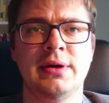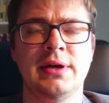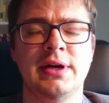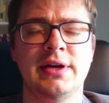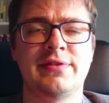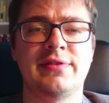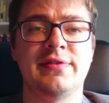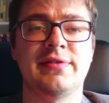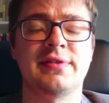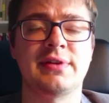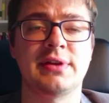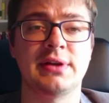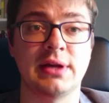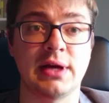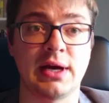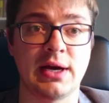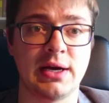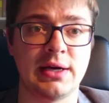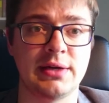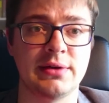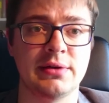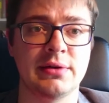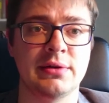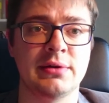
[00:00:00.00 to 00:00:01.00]
Es ist
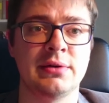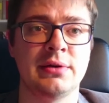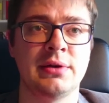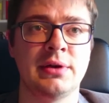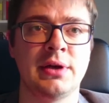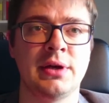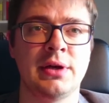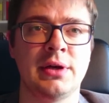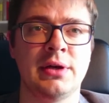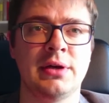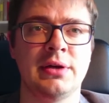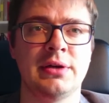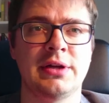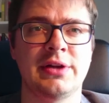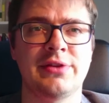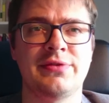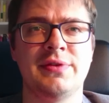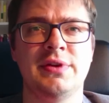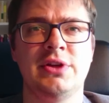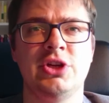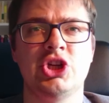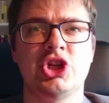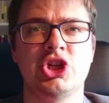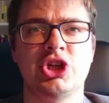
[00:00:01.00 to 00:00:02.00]
Gnade dass
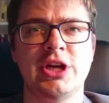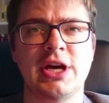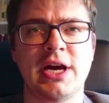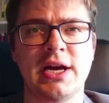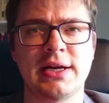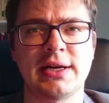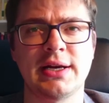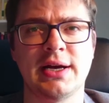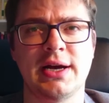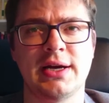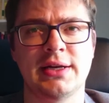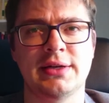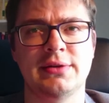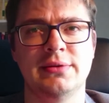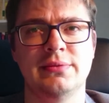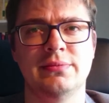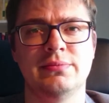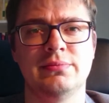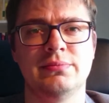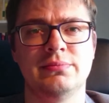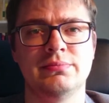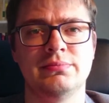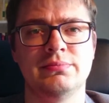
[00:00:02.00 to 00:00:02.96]
wir die Stärke hatten.